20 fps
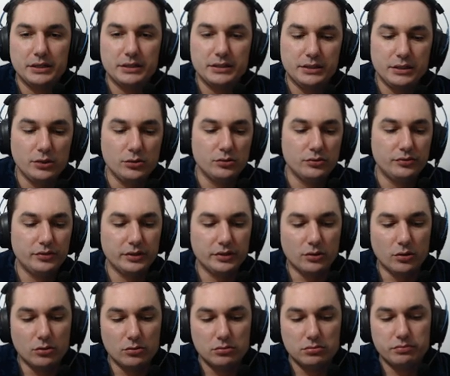silver
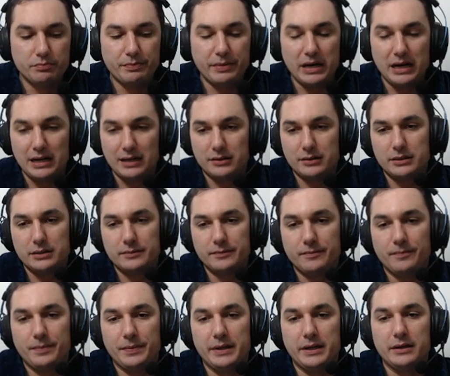ou prata,
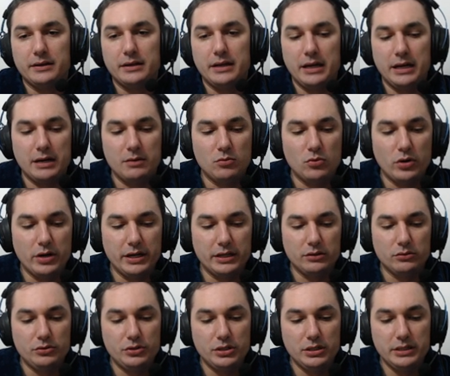né, é a
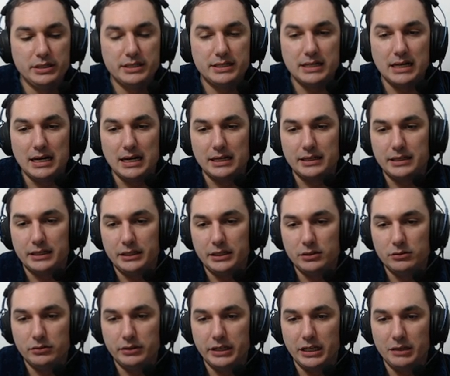moeda utilizada aqui
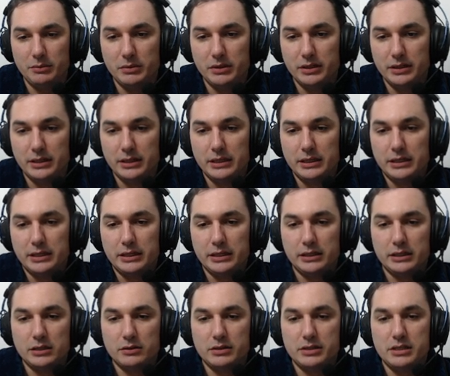no game.
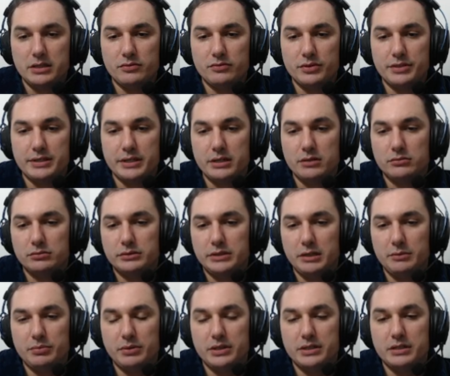Então assim, você não
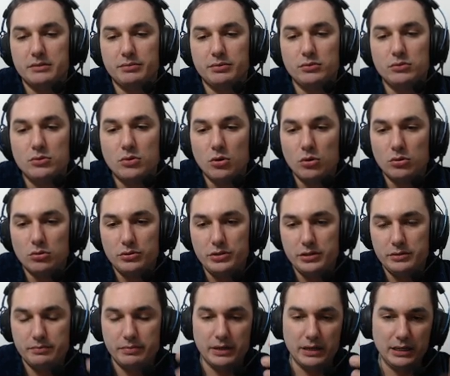tem, por exemplo,
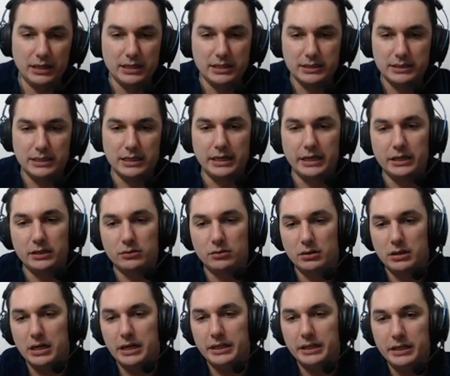gold para gastar e
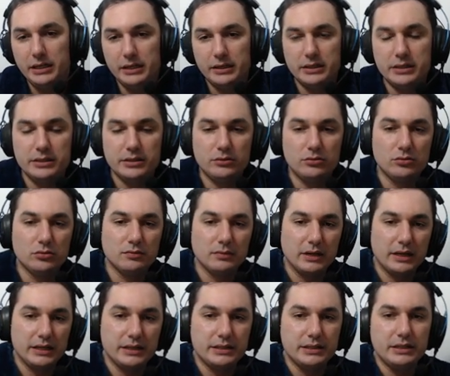trocar itens e tudo
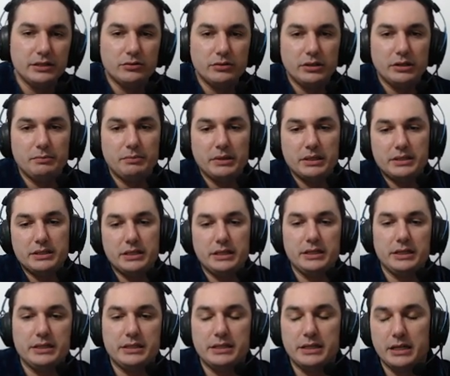mais e ir no NPC
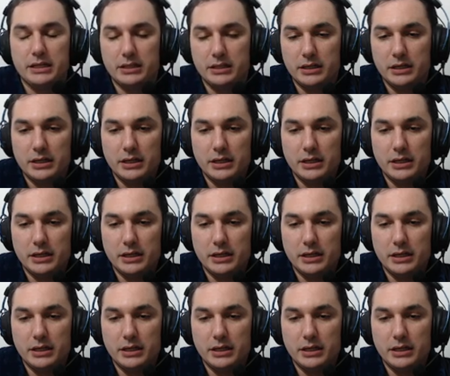e etc